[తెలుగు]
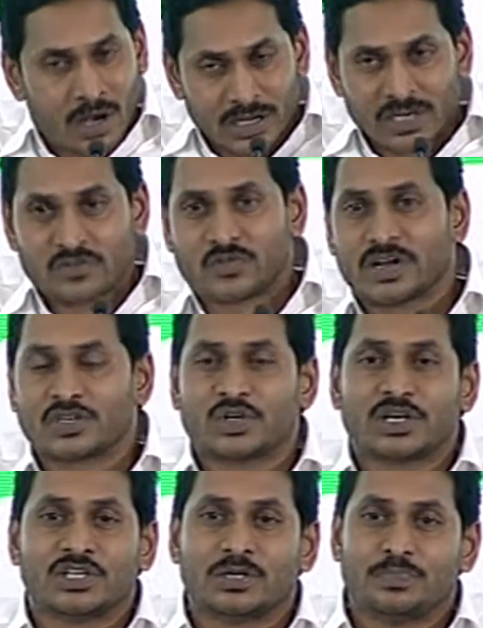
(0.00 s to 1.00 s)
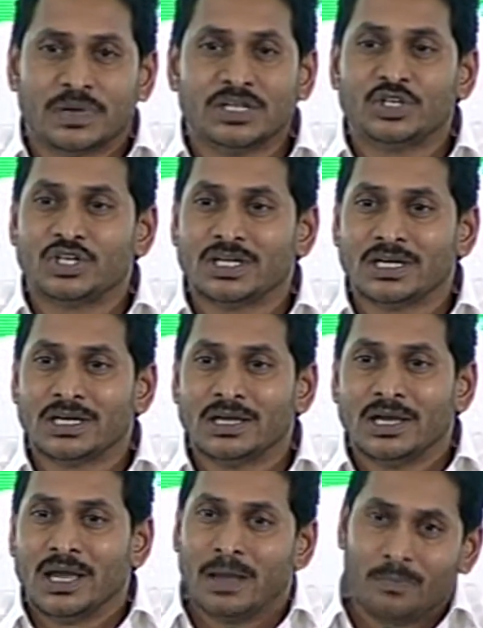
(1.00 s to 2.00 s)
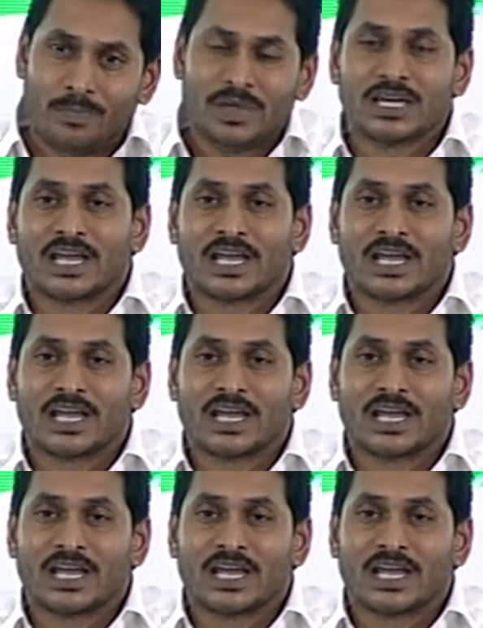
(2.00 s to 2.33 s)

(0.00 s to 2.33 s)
ఇన్ఫ్రాస్ట్రక్చర్ పెంచి బి